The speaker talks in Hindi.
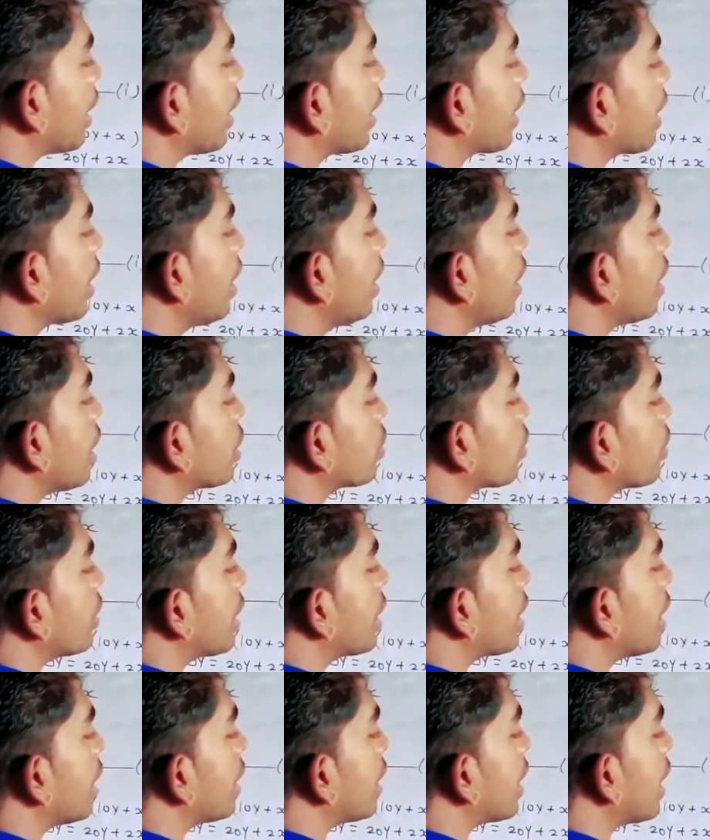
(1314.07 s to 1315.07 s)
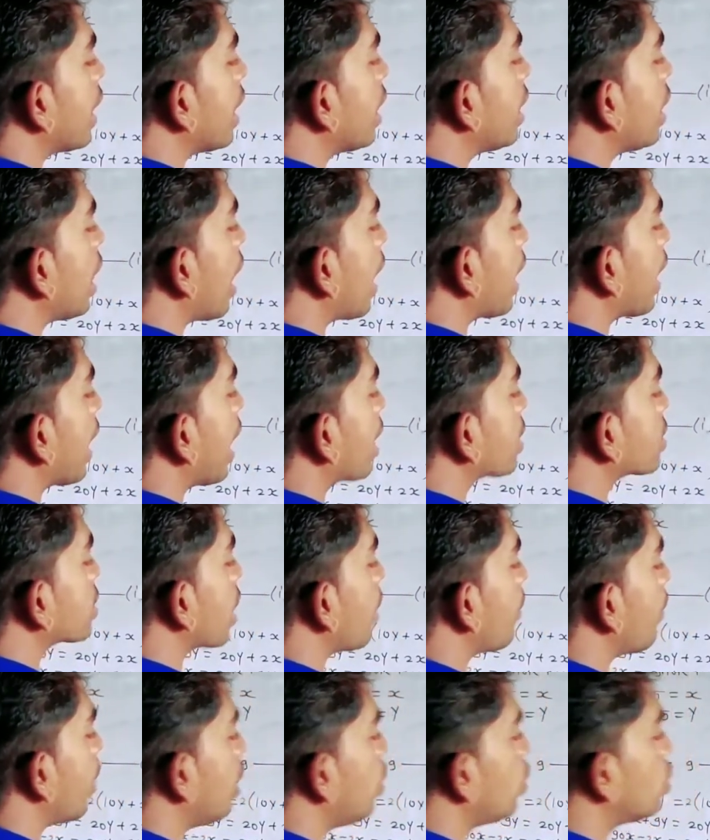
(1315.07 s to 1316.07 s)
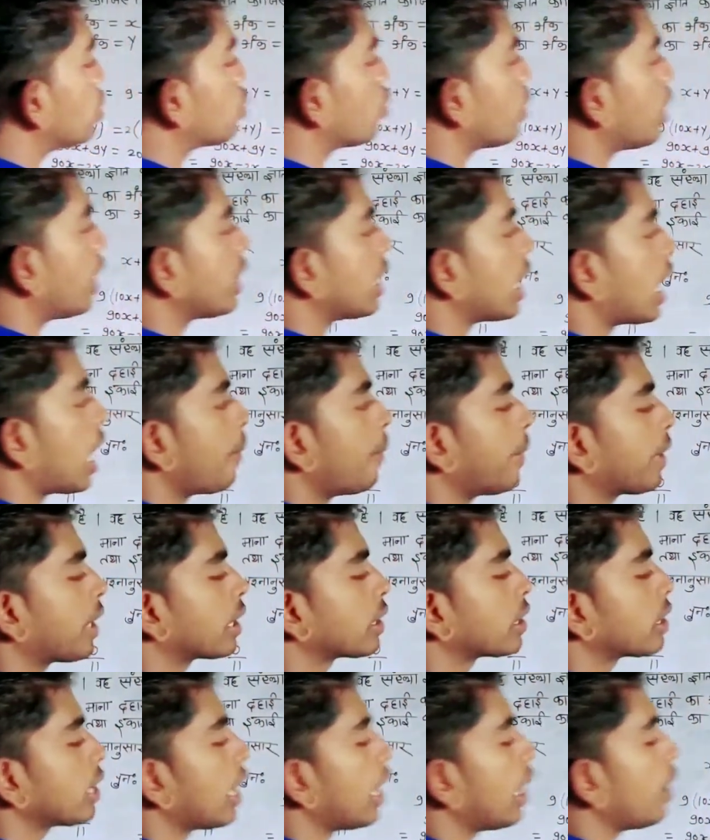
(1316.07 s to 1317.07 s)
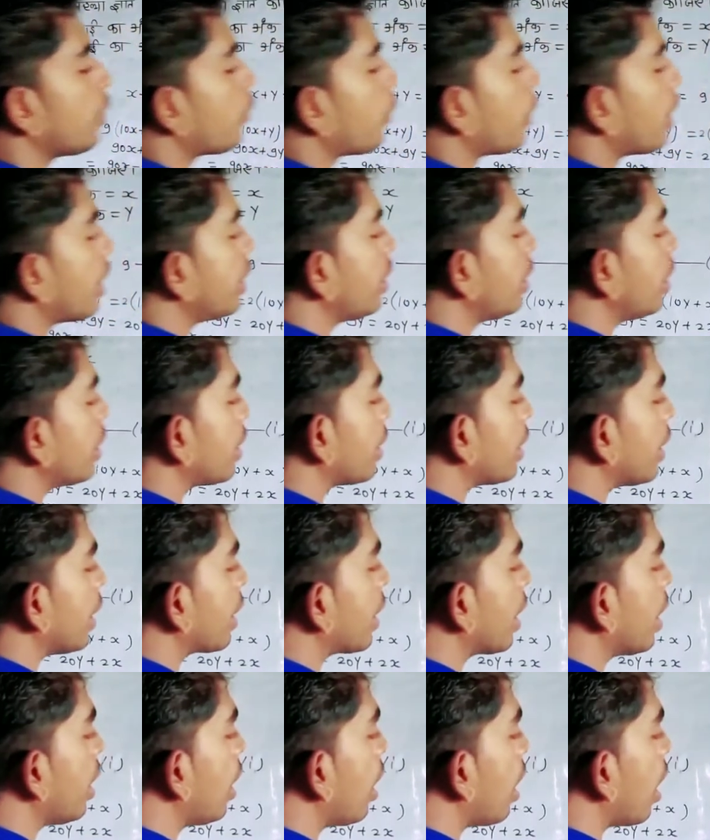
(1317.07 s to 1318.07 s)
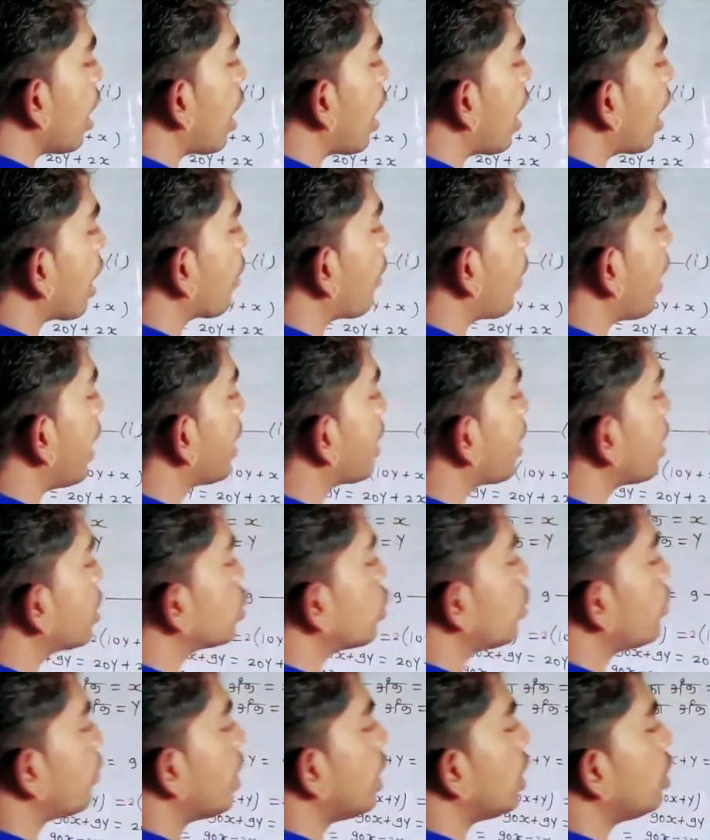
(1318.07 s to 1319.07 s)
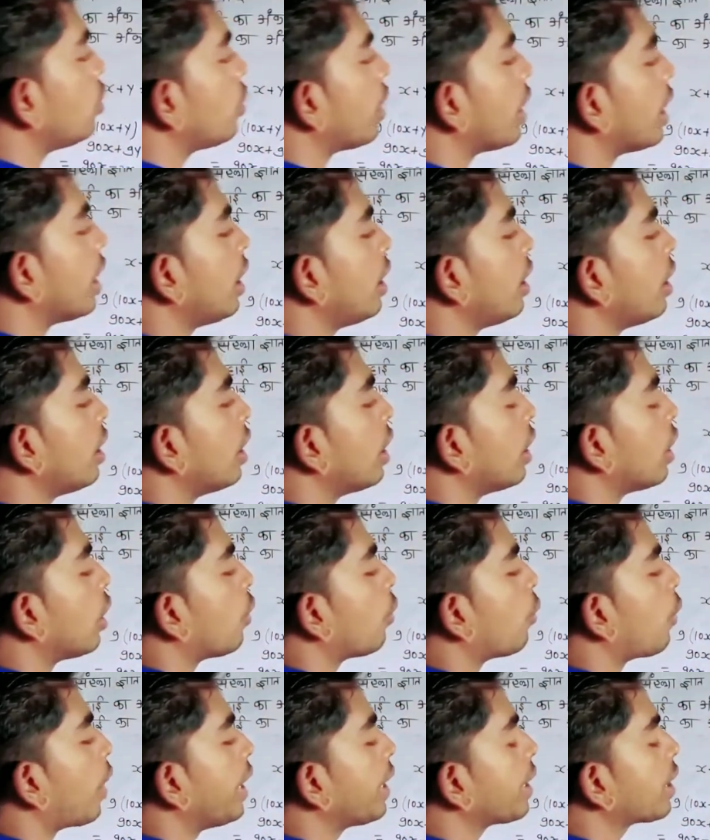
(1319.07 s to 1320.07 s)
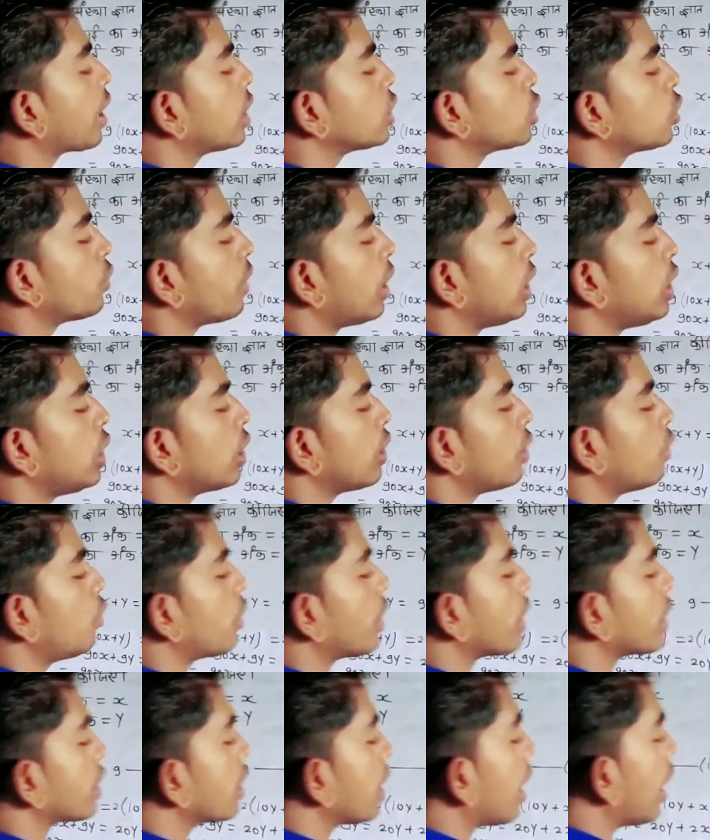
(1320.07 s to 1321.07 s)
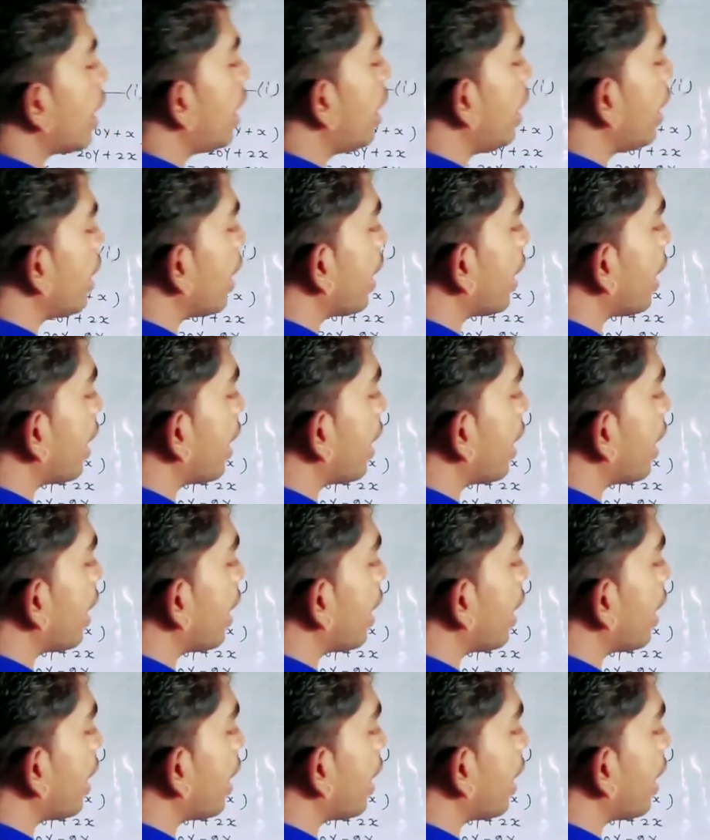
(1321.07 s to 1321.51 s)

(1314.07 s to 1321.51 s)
ठीक है तो देखिए टेन और एक्स का वैल्यू जो है यहाँ पे कितना है वन ठीक है और वाई का जो वैल्यू है वाई का जो वैल्यू है वो कितना है